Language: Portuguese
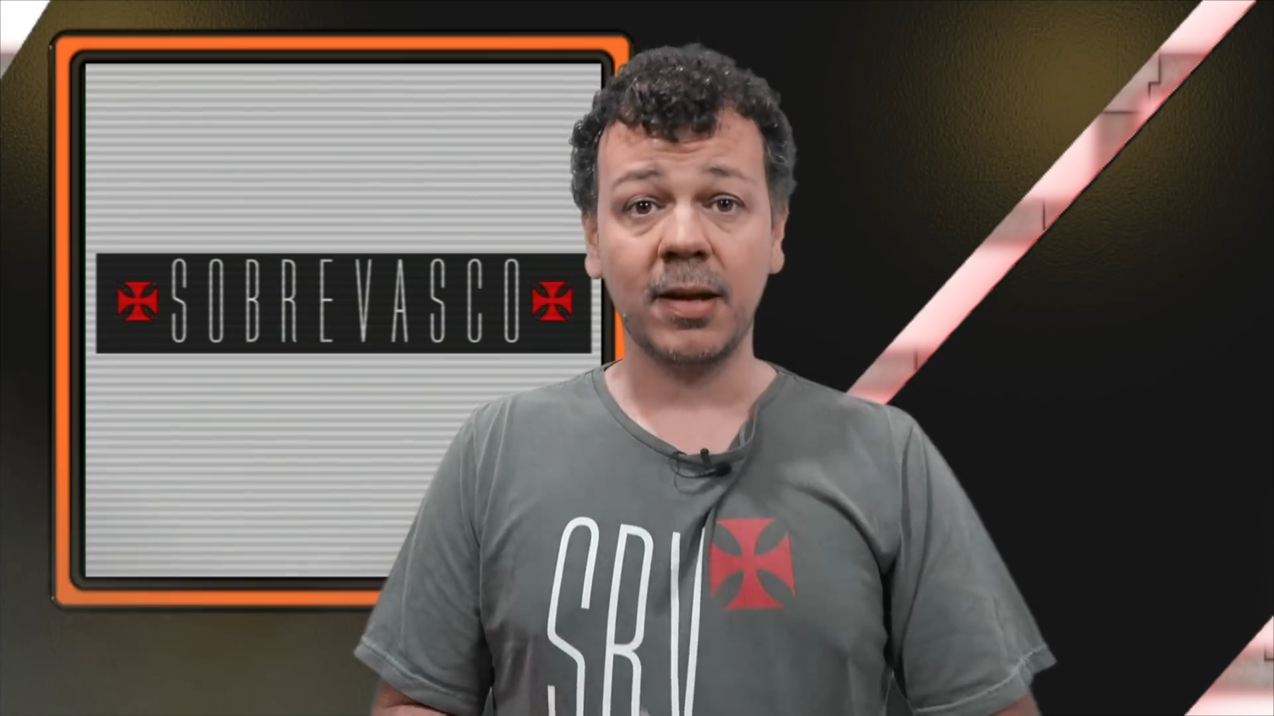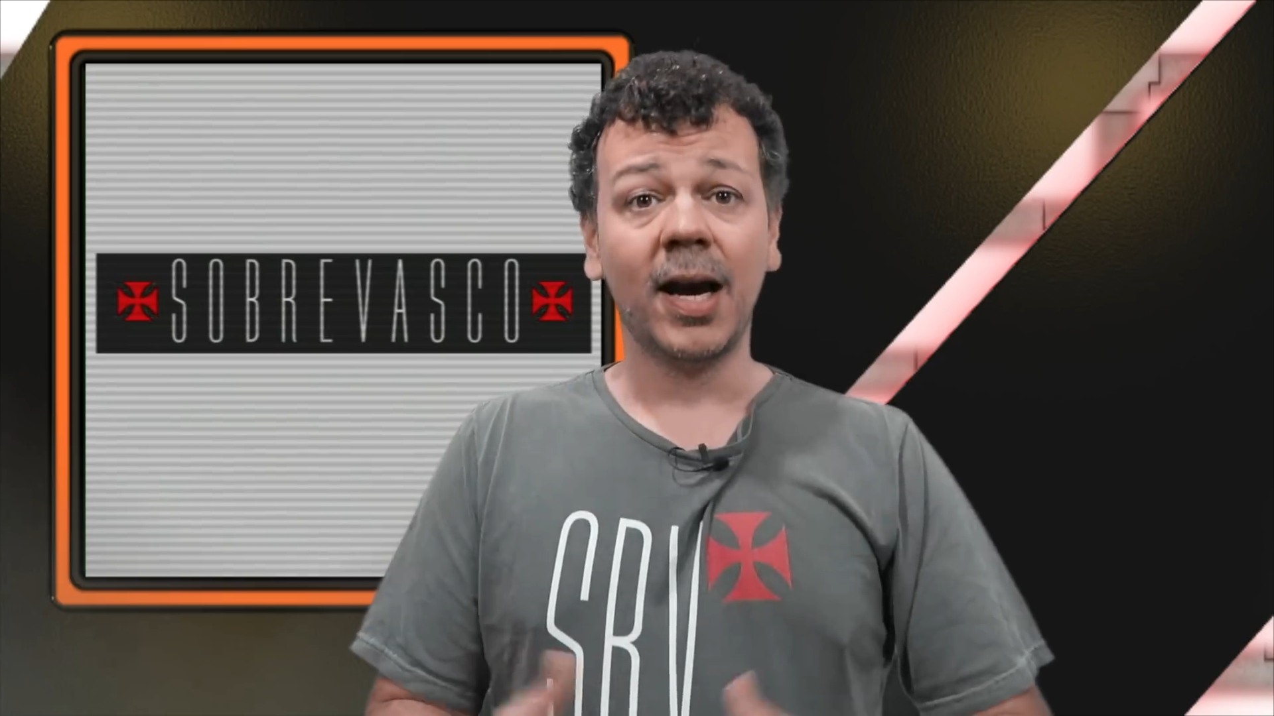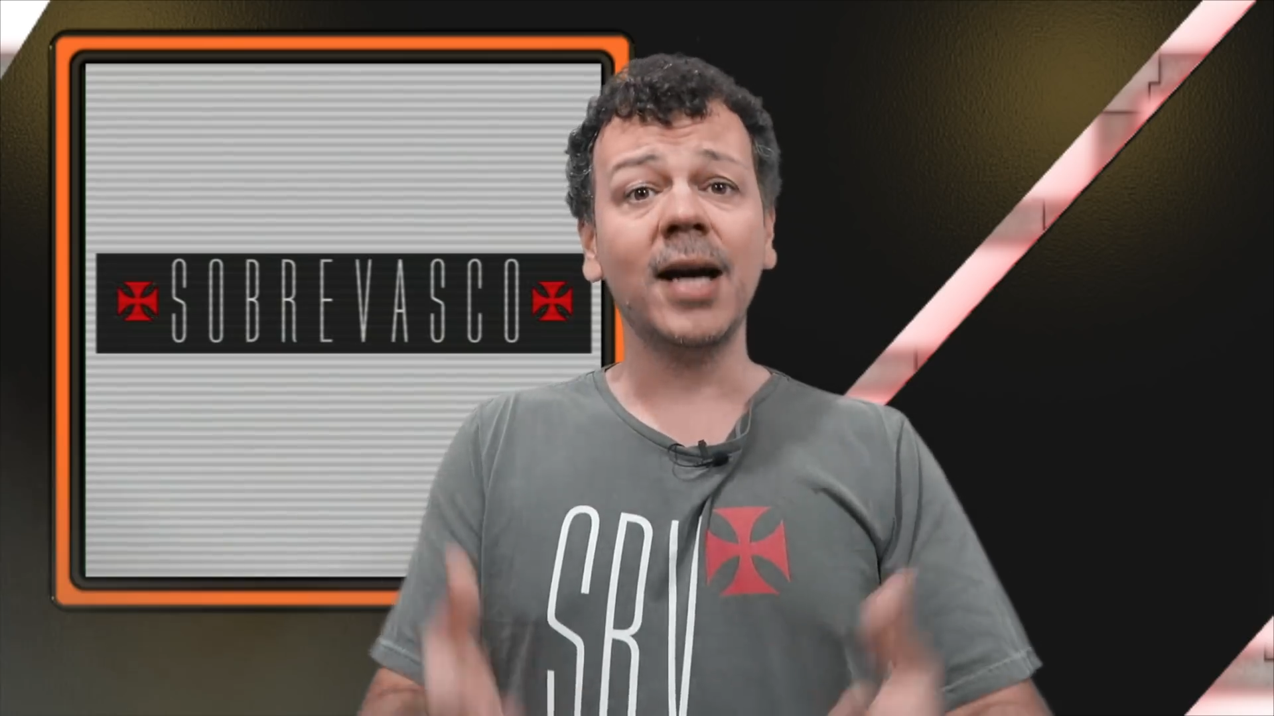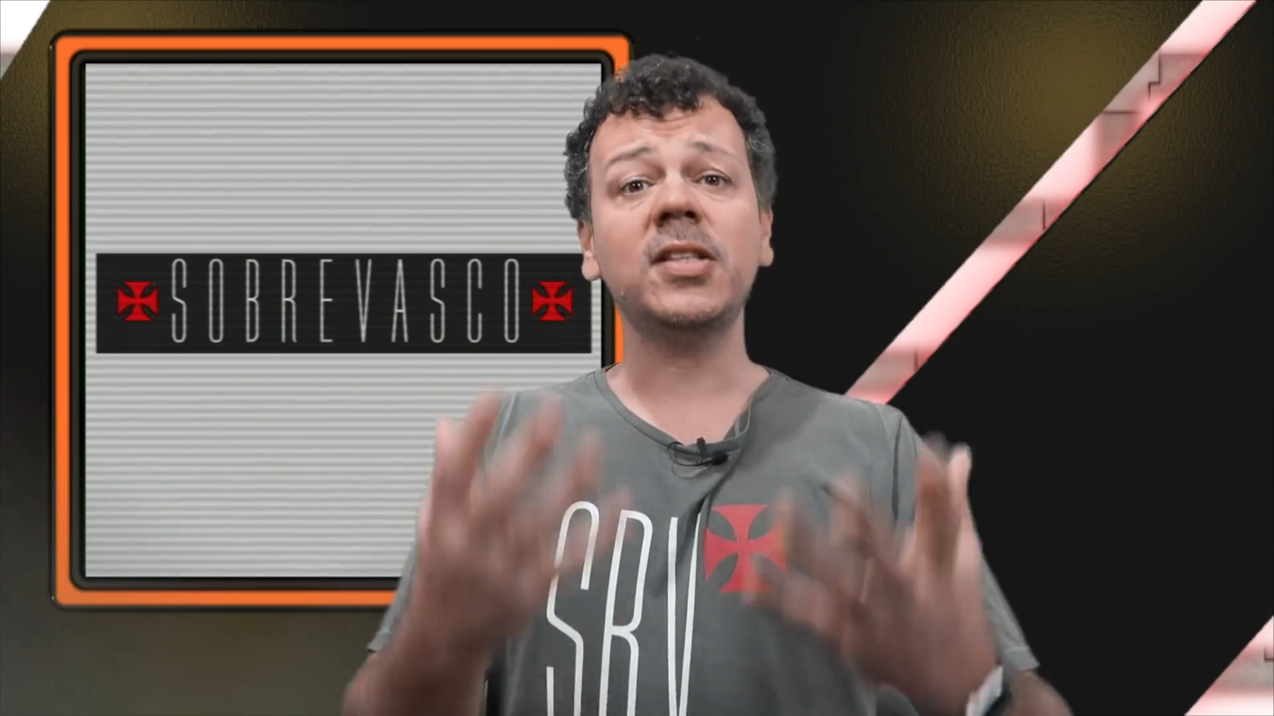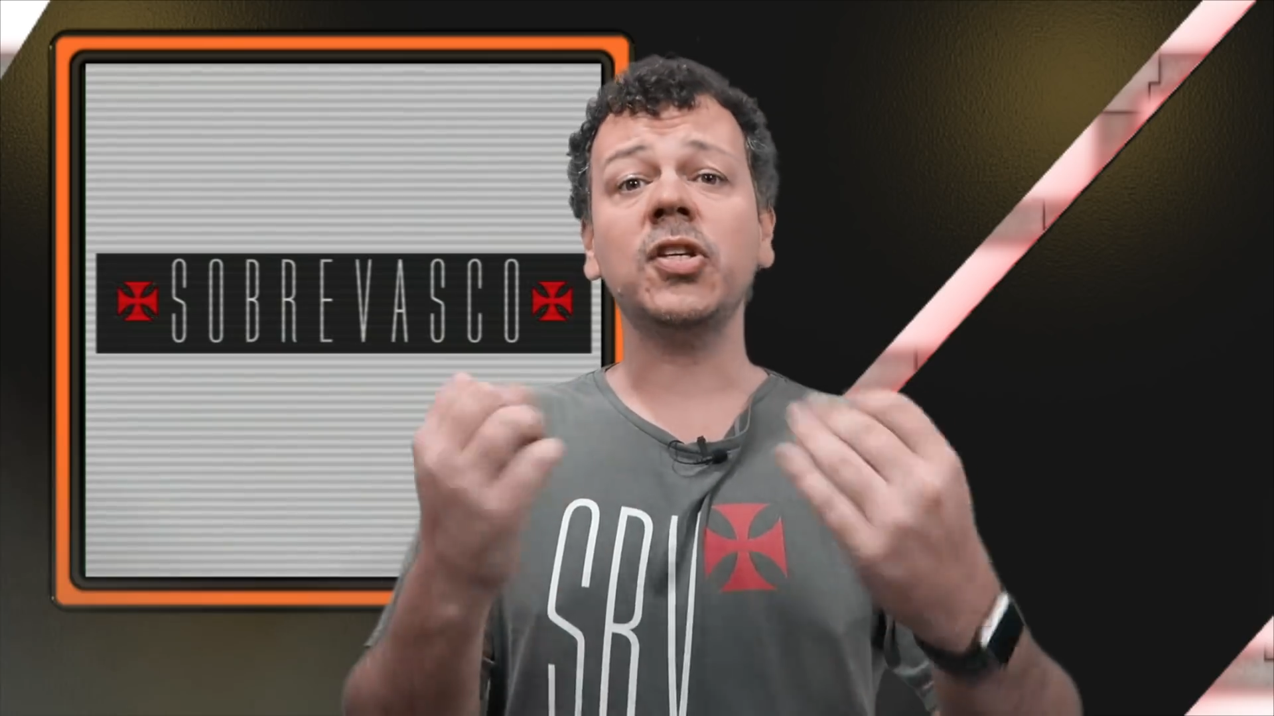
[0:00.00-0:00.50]

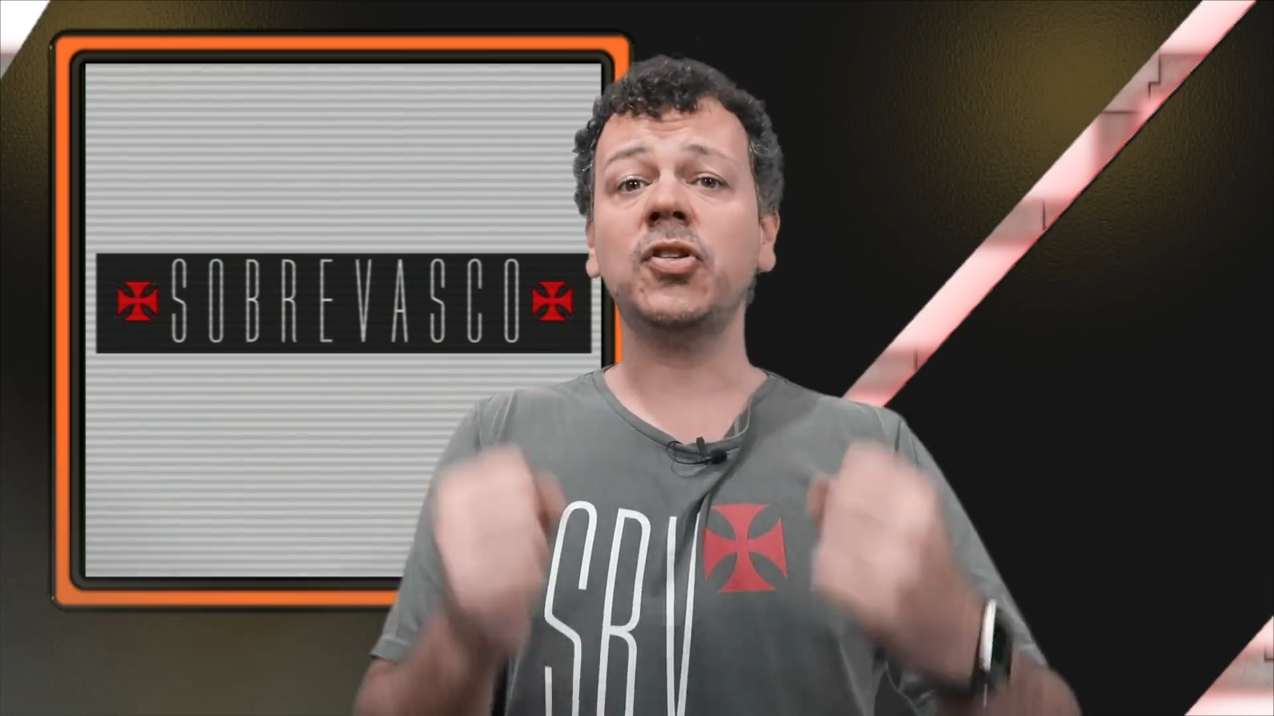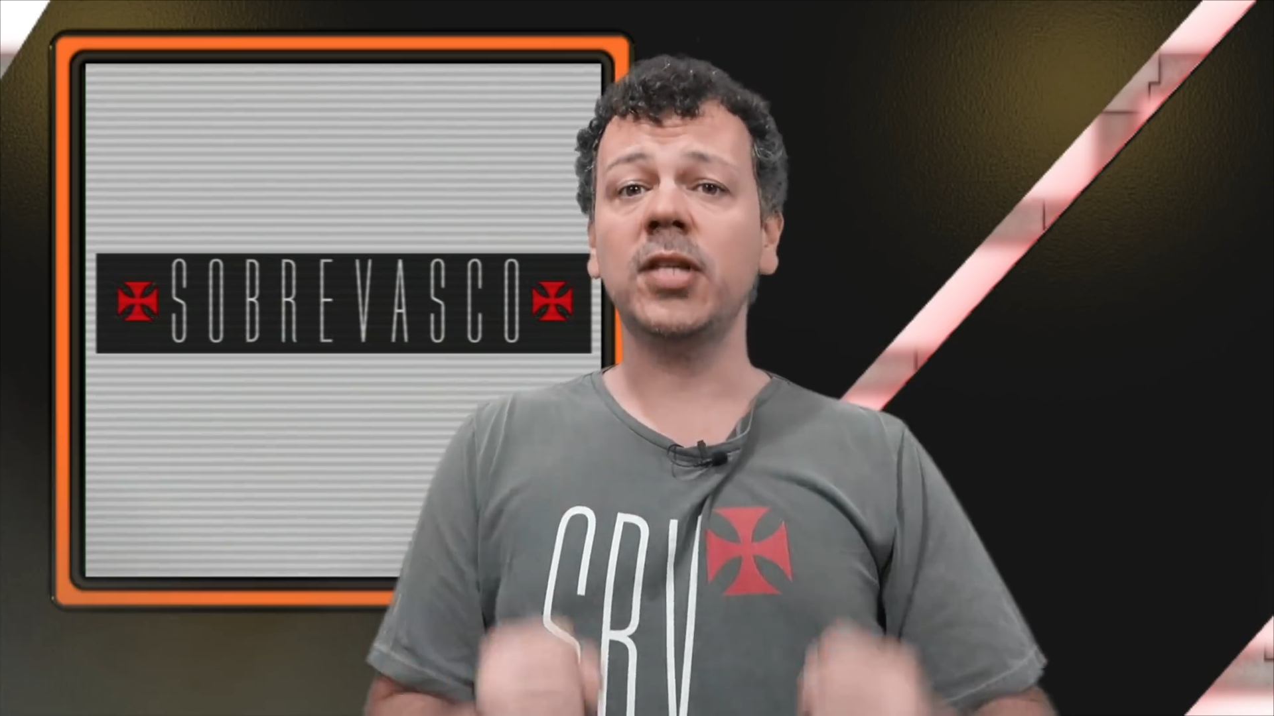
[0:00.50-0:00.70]
Antes